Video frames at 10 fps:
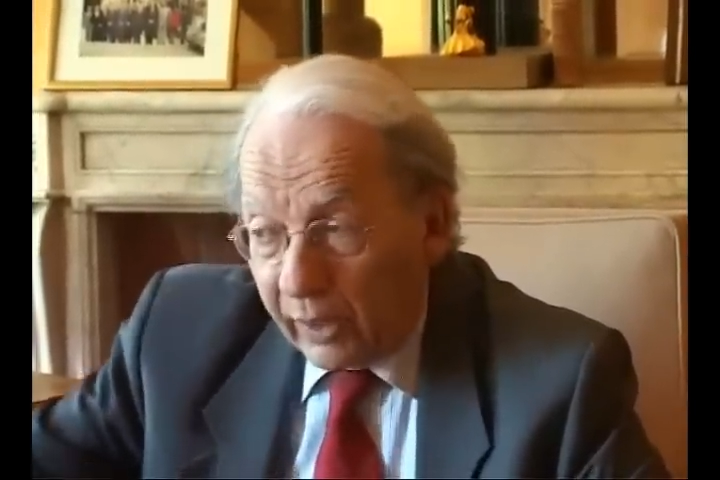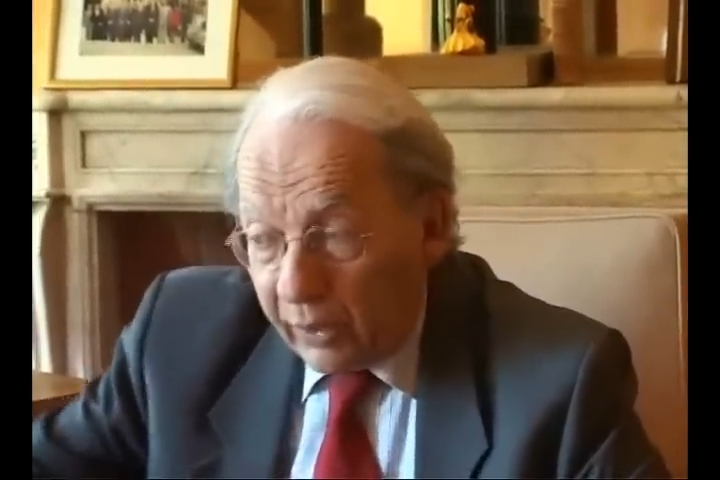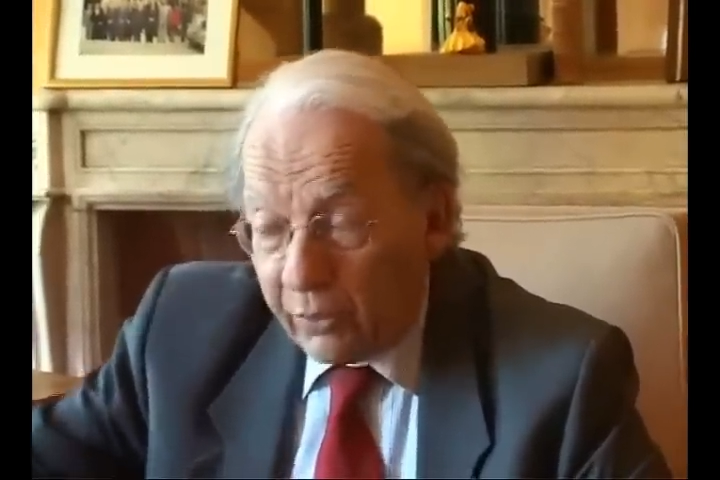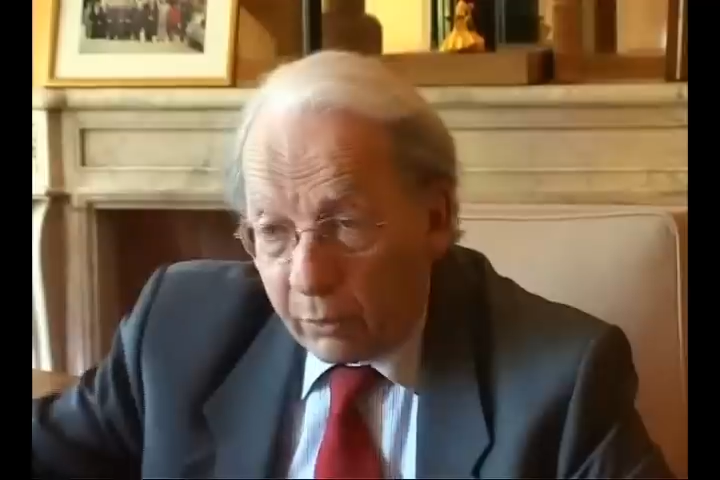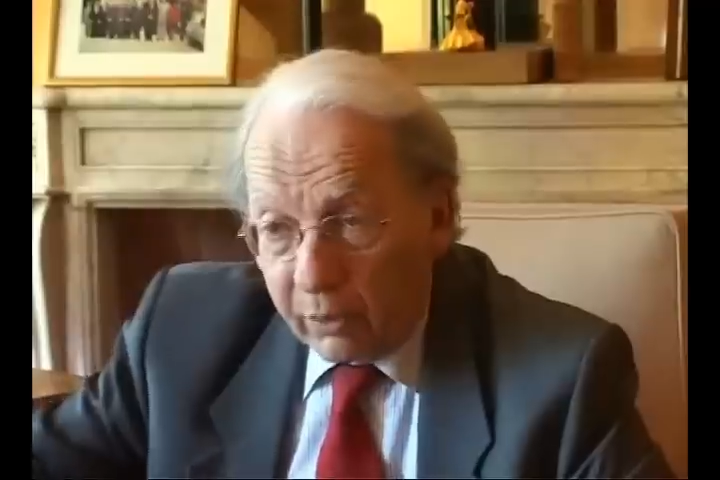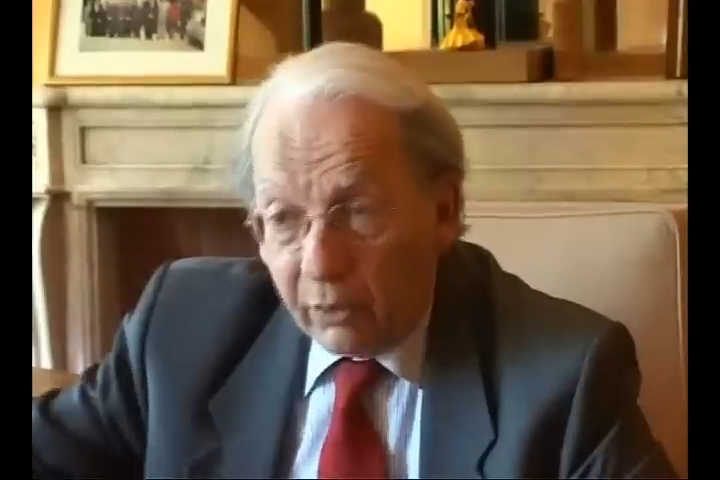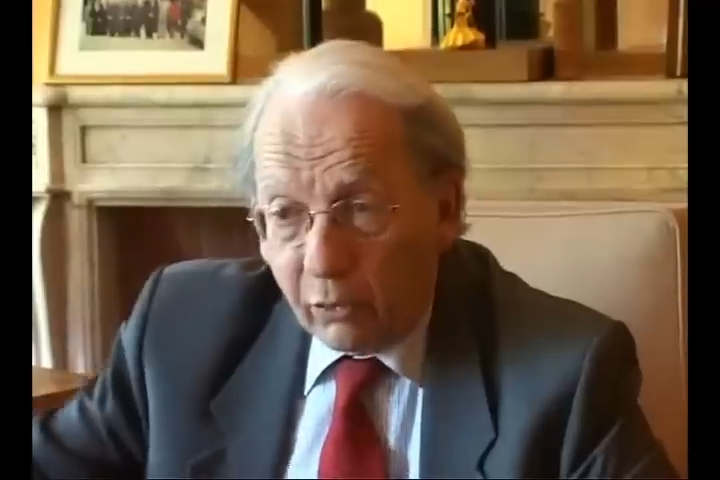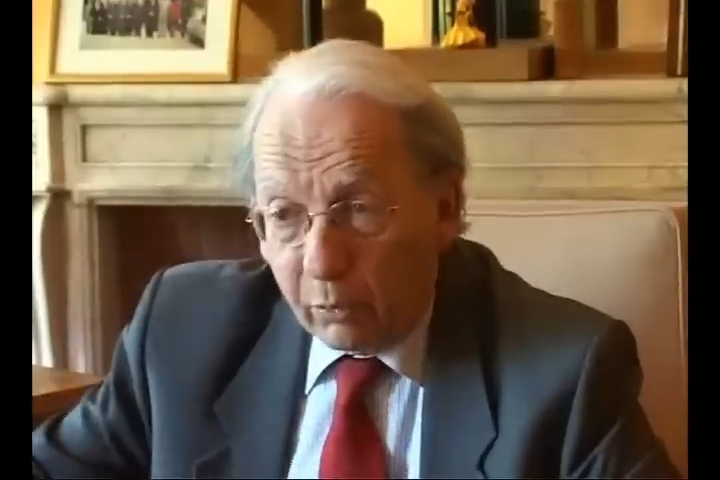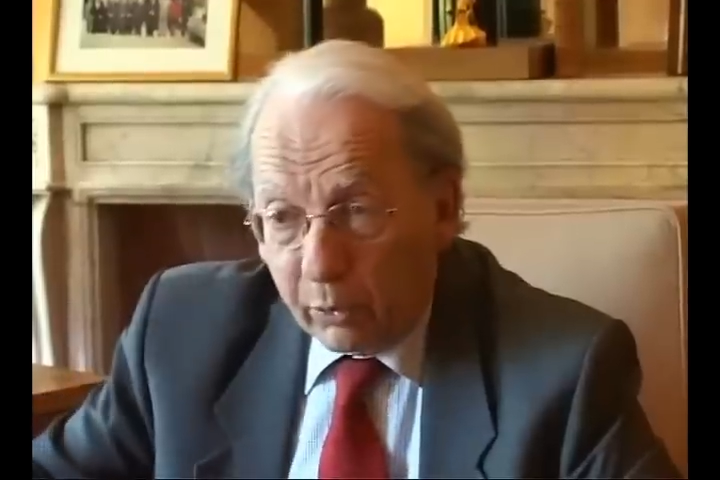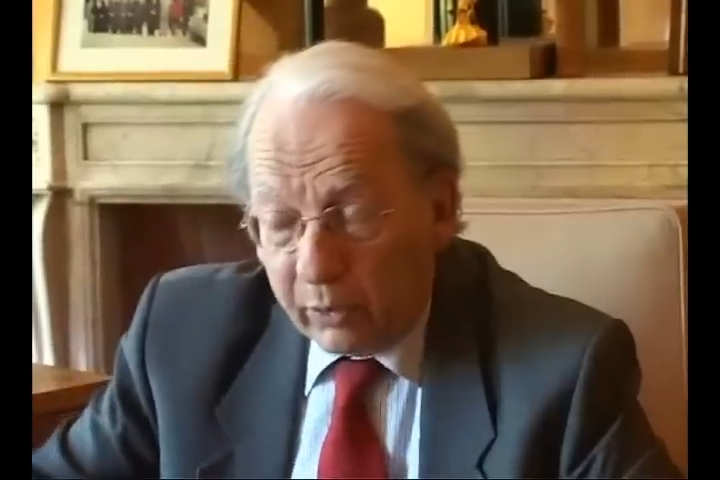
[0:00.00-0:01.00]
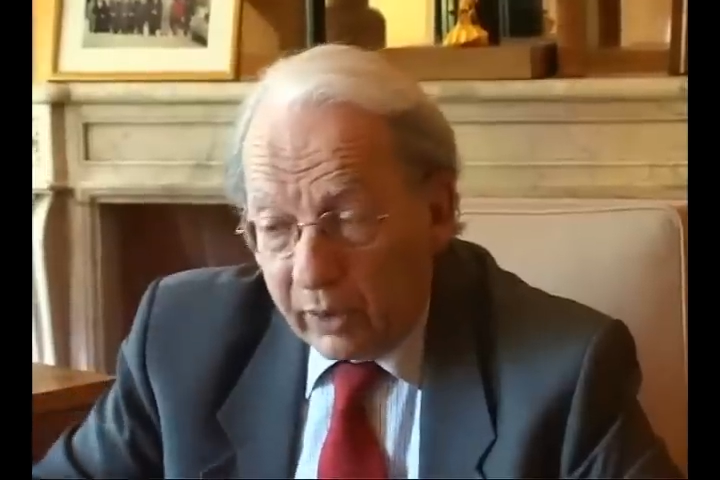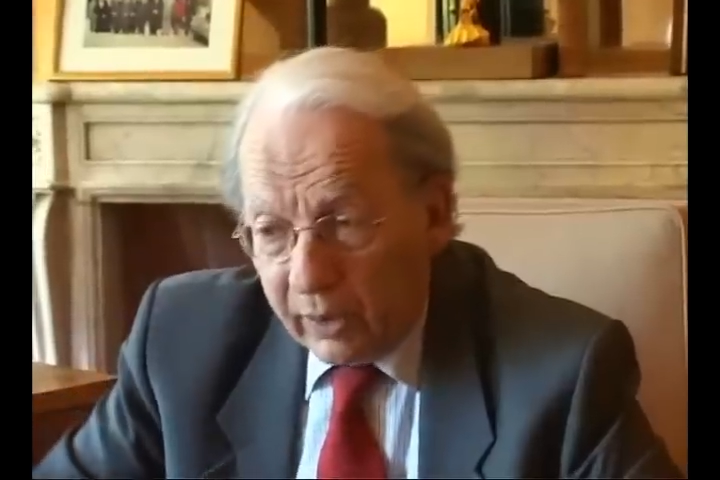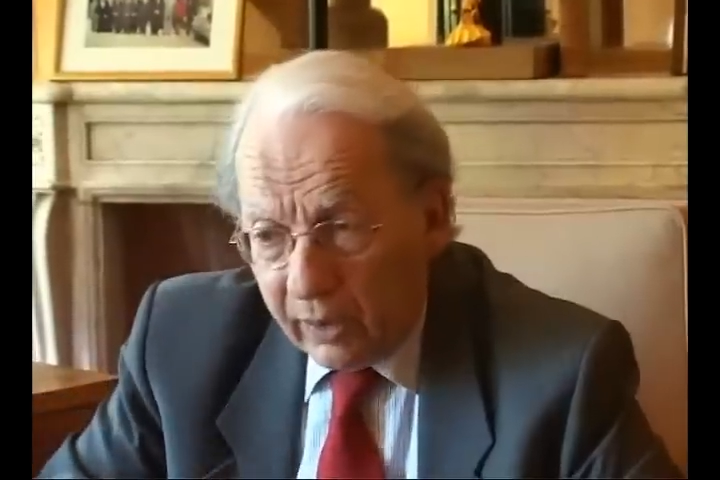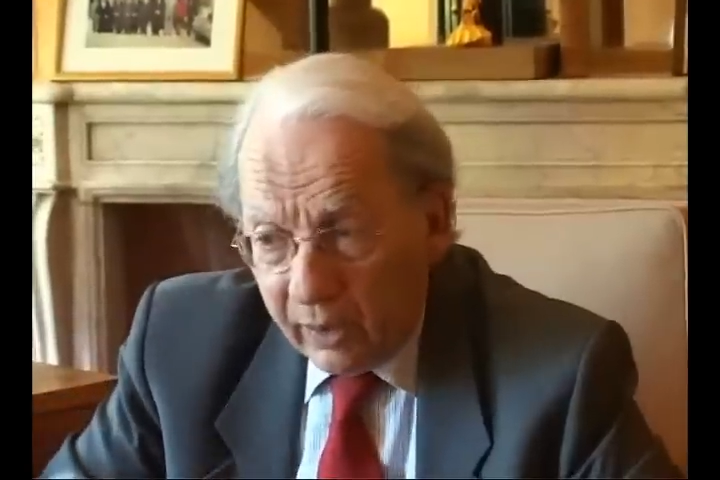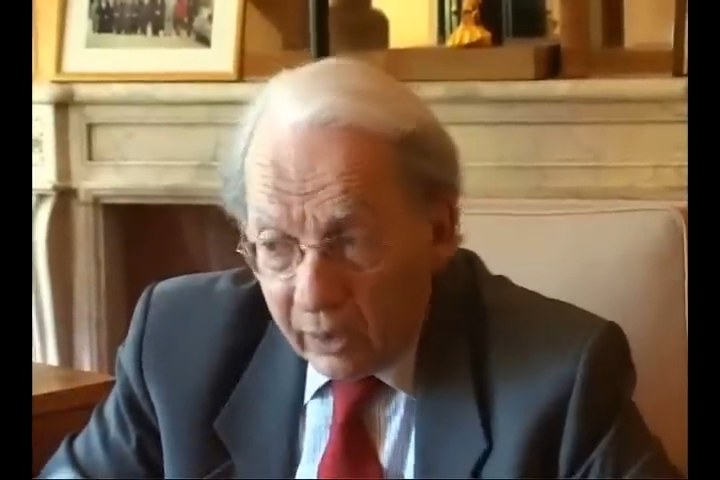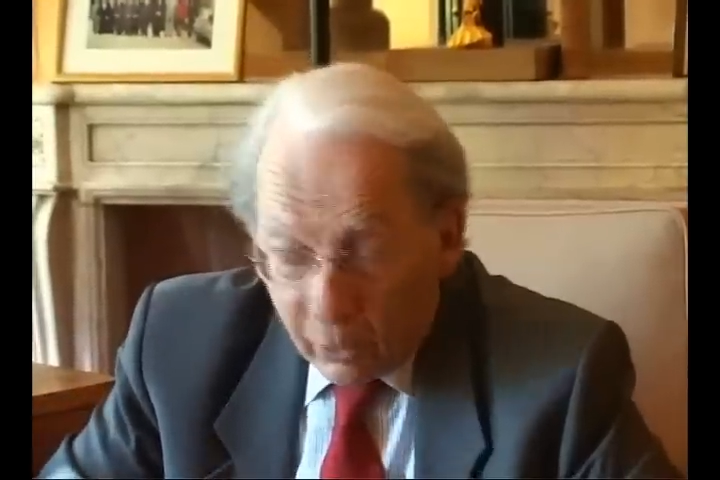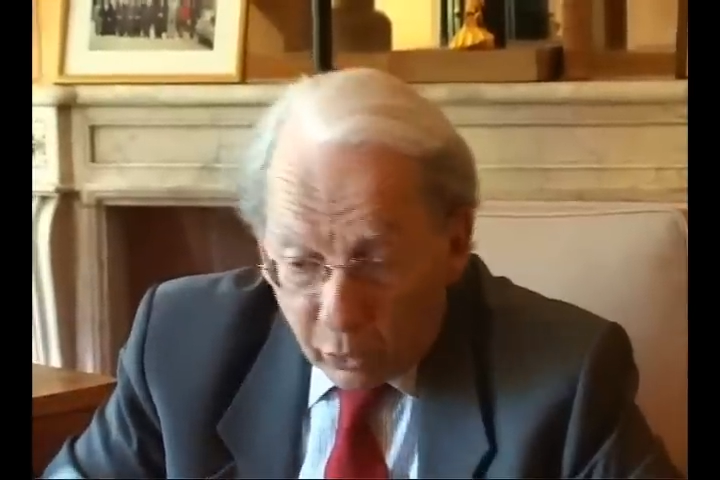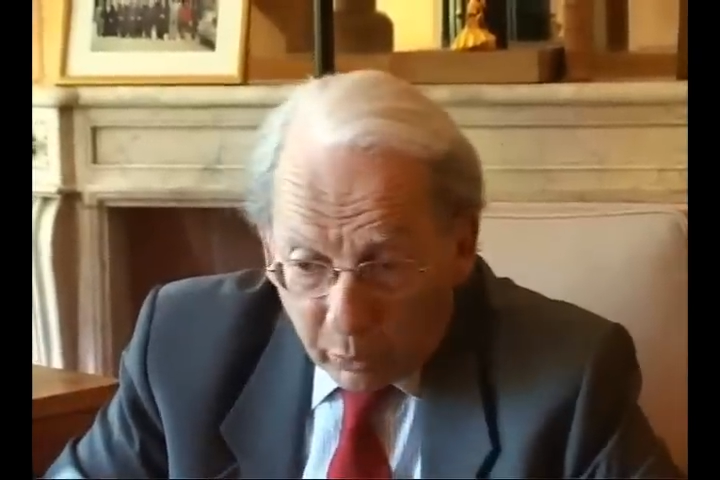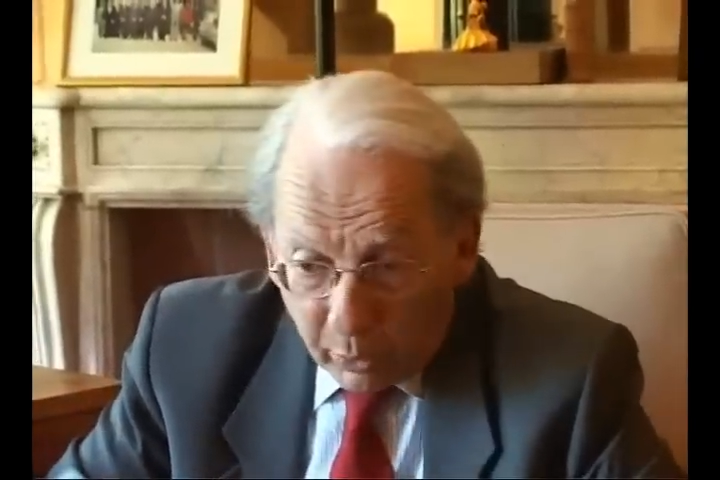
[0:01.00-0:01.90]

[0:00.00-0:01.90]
crises qui ont été surmontées. Je